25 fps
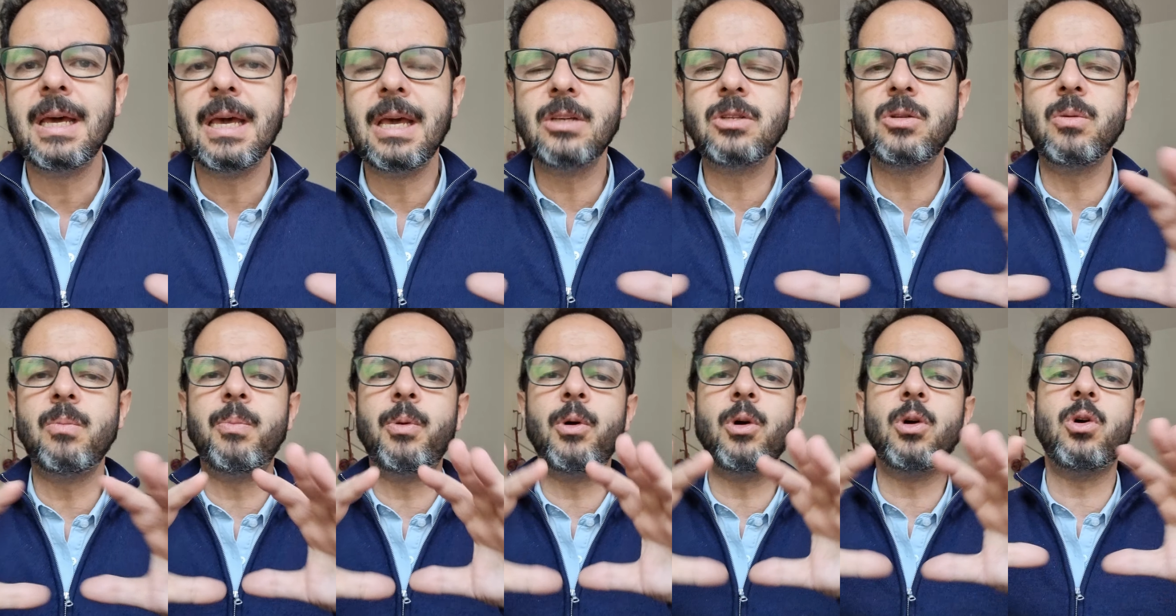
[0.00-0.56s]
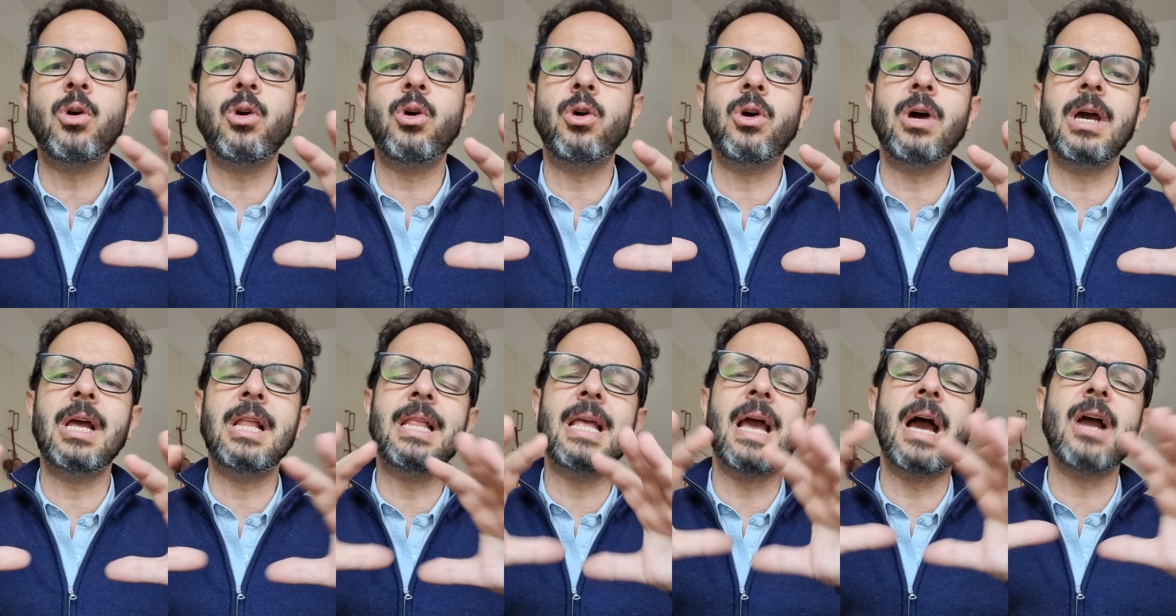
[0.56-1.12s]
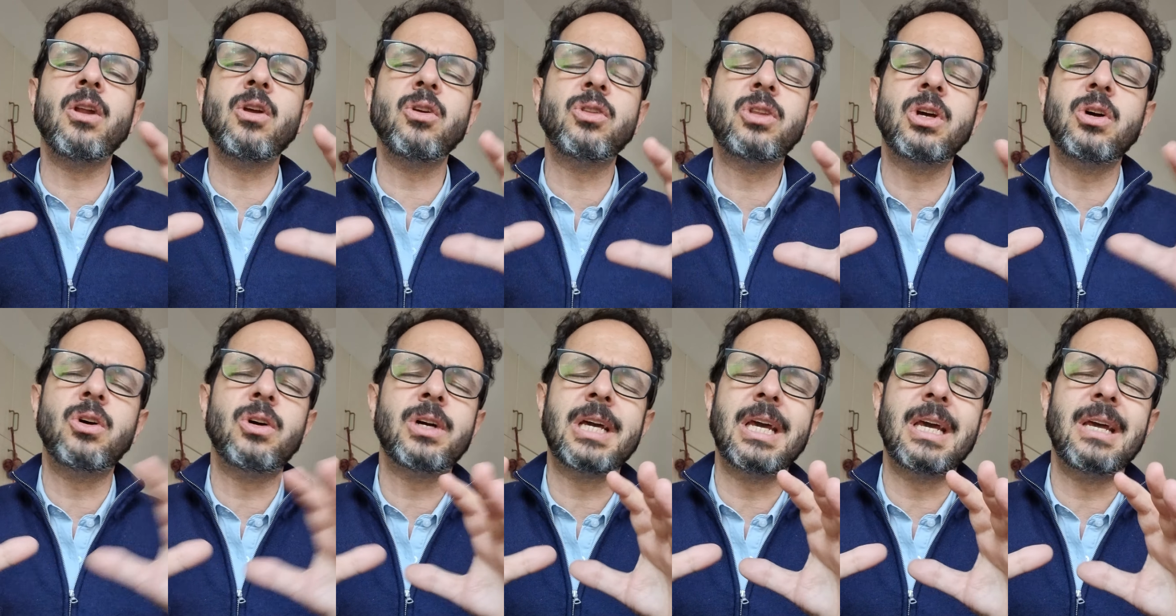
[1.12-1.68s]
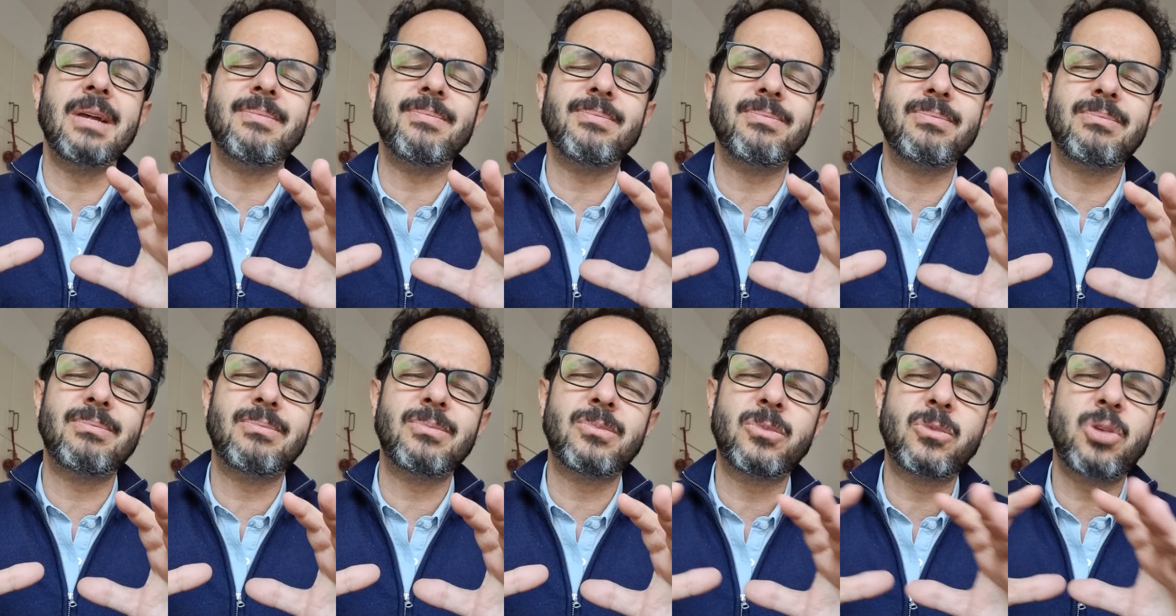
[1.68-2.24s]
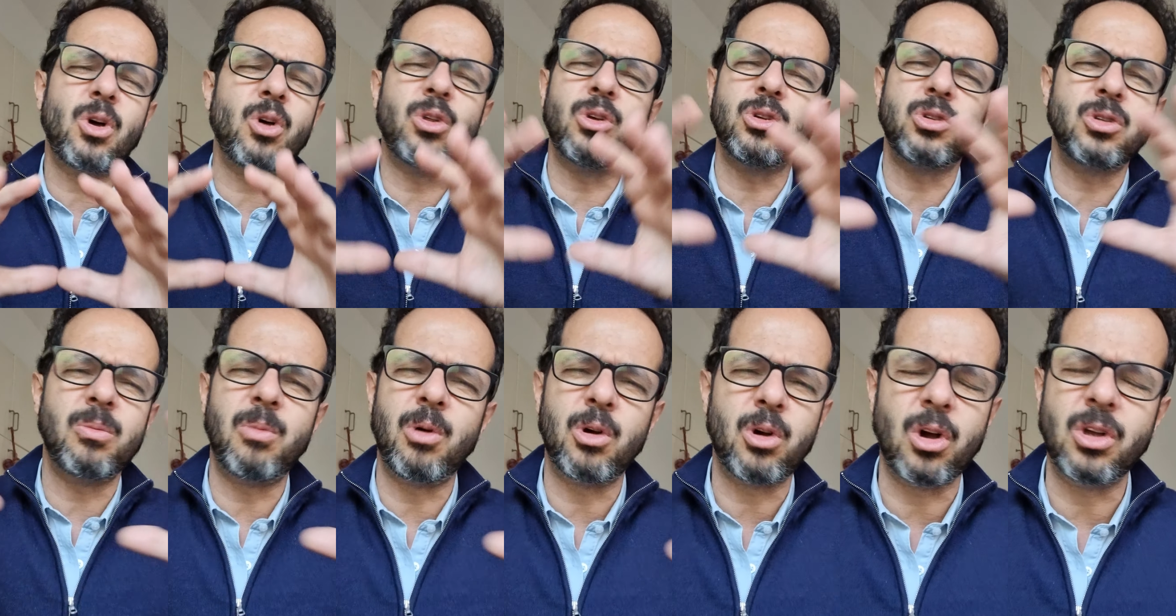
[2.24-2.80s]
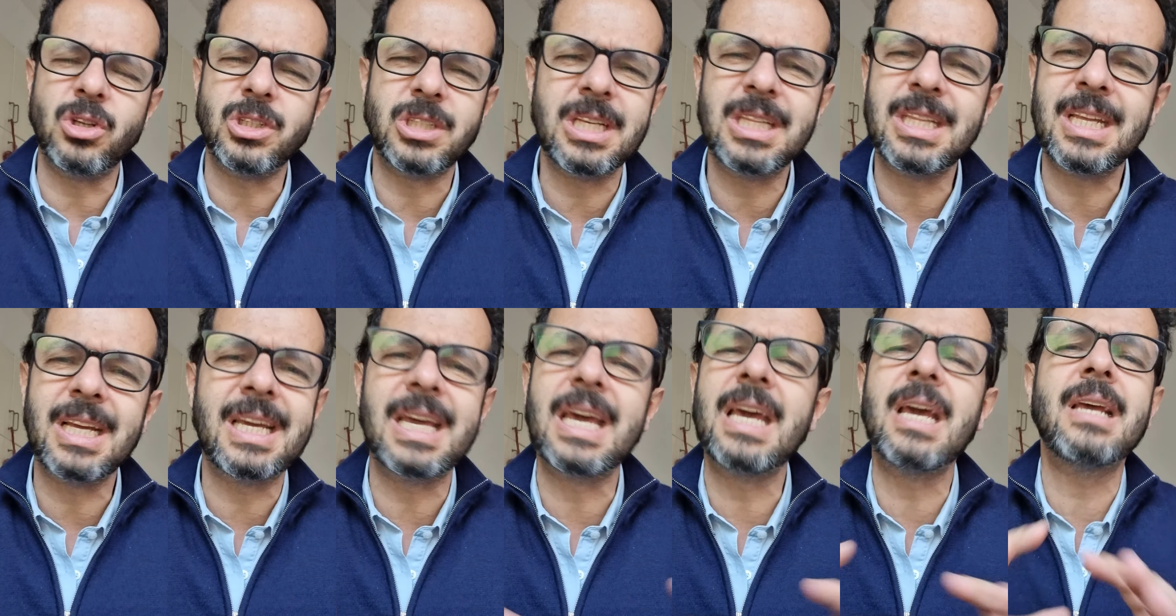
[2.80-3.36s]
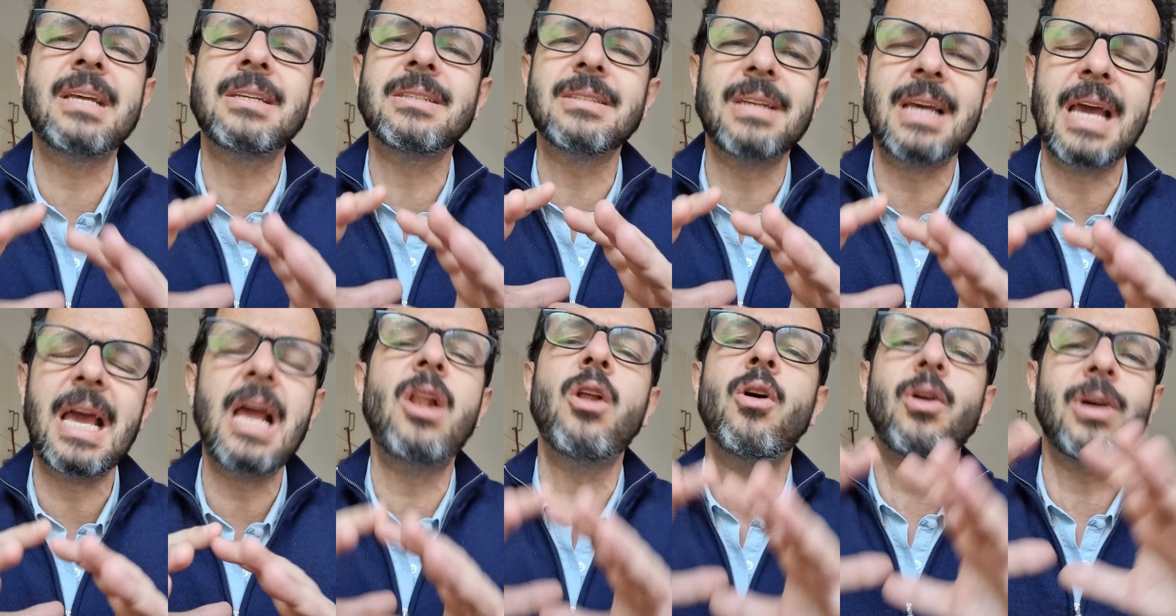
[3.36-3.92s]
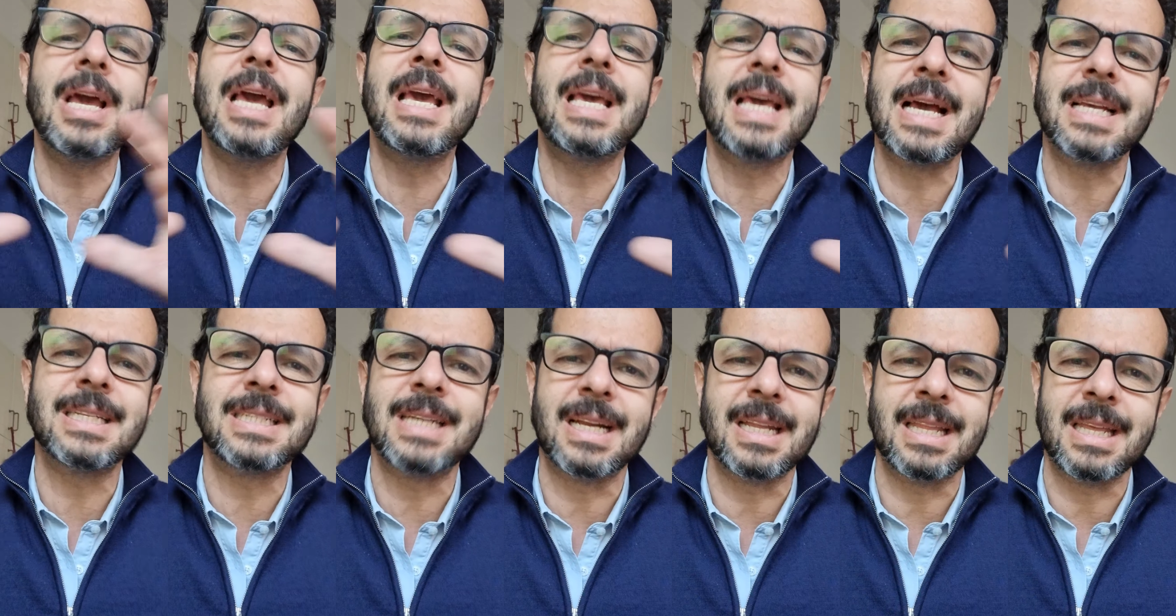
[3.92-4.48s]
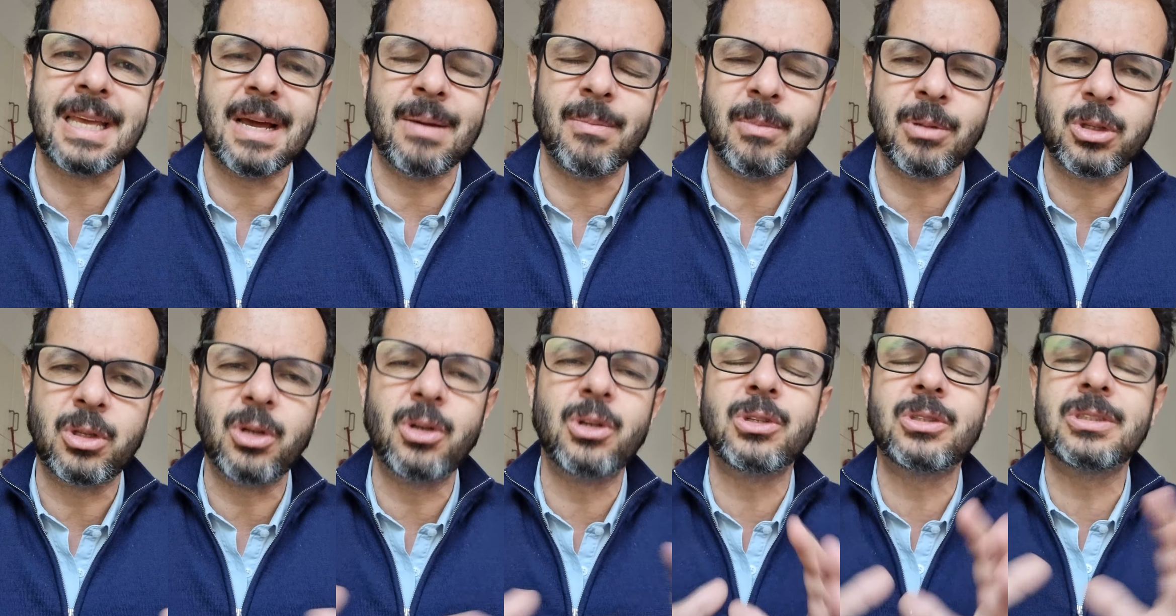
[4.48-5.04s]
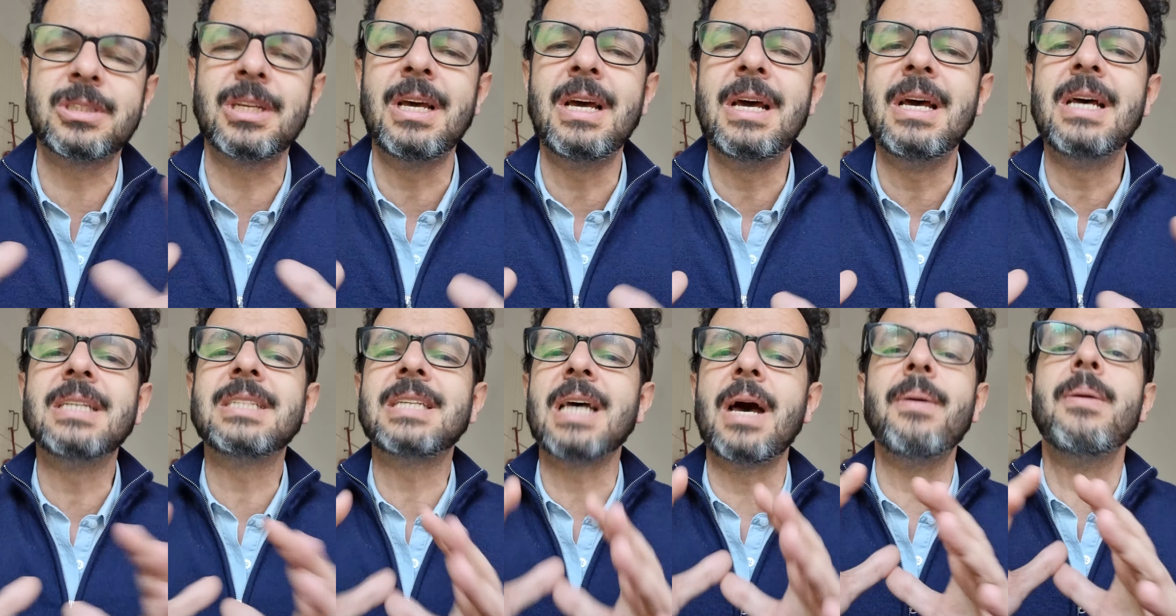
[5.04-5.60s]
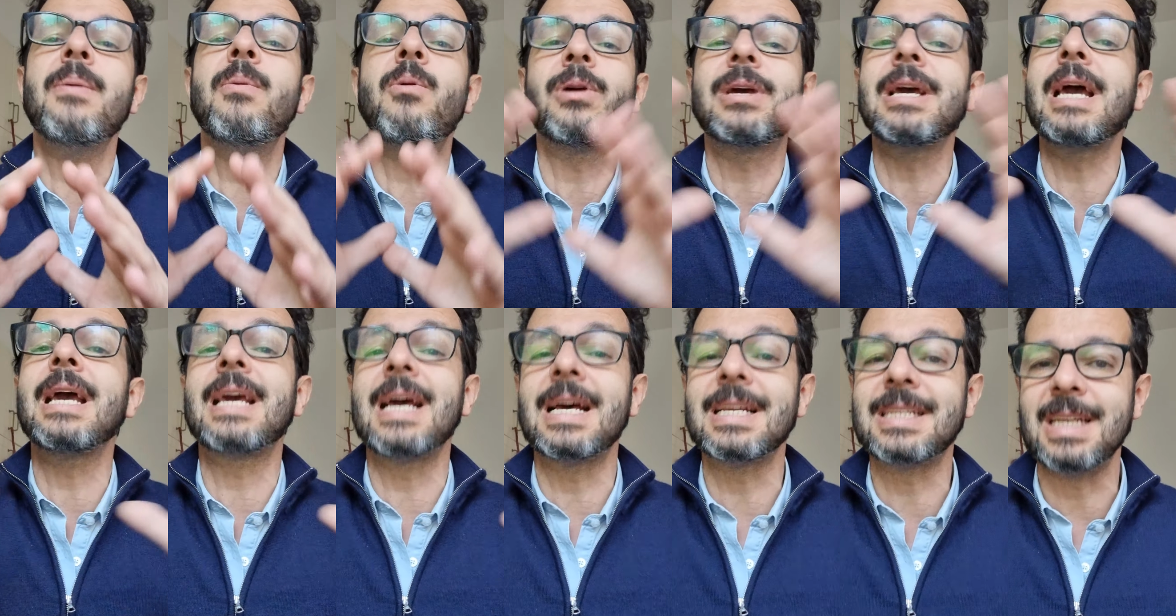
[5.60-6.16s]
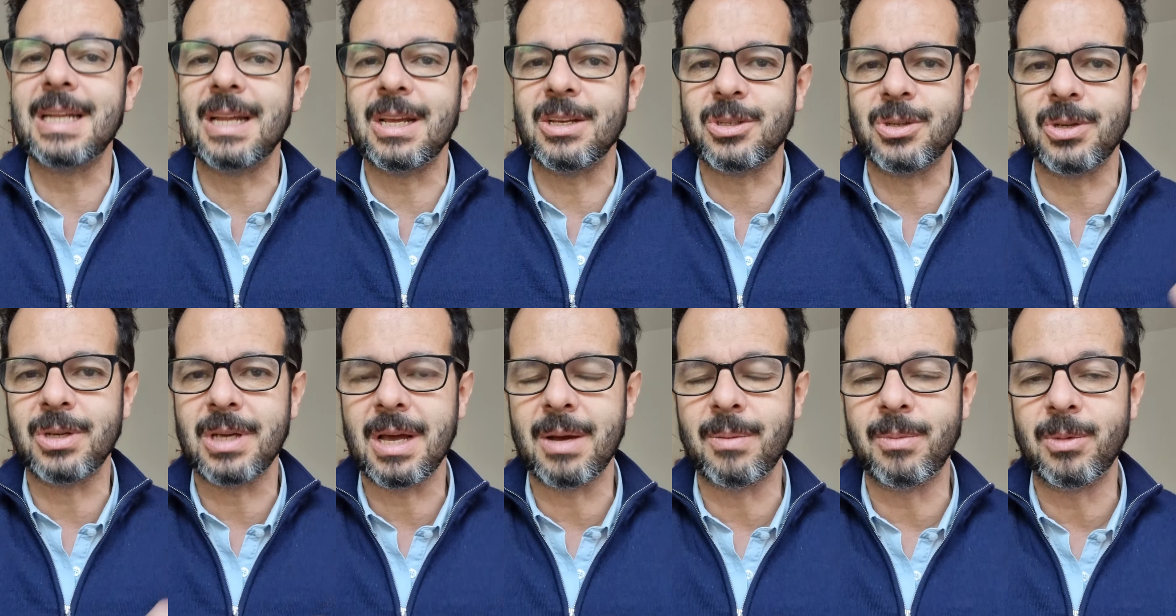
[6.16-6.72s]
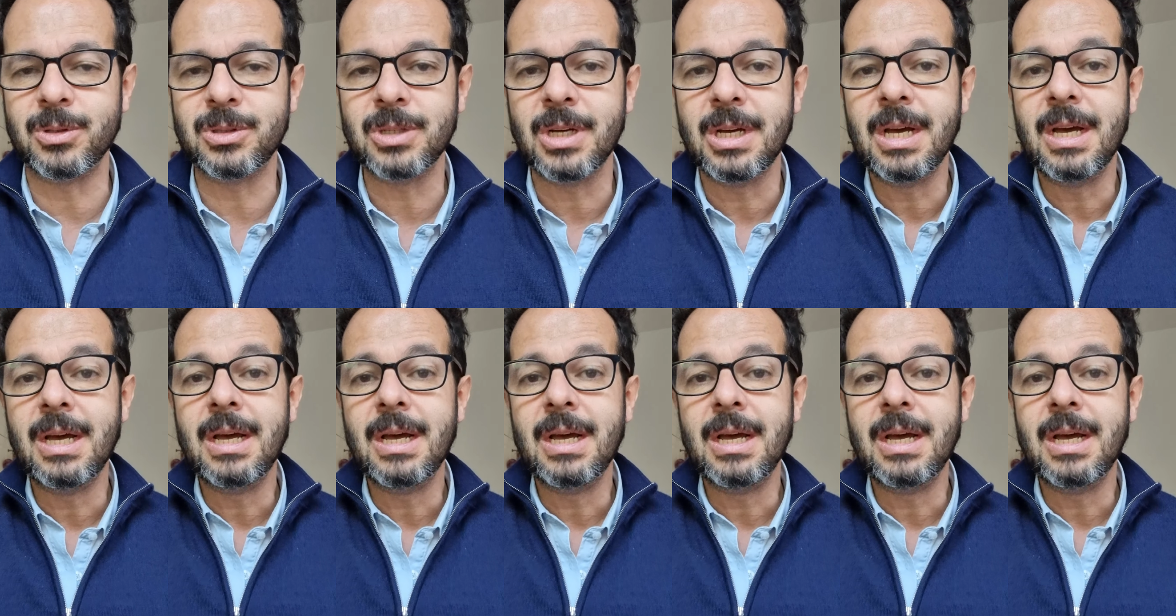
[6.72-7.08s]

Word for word: es un poco el diagnóstico que todos somos conscientes que es, lo que hay que hacer, digamos. Todos sabemos que hay que hacer eso, digamos.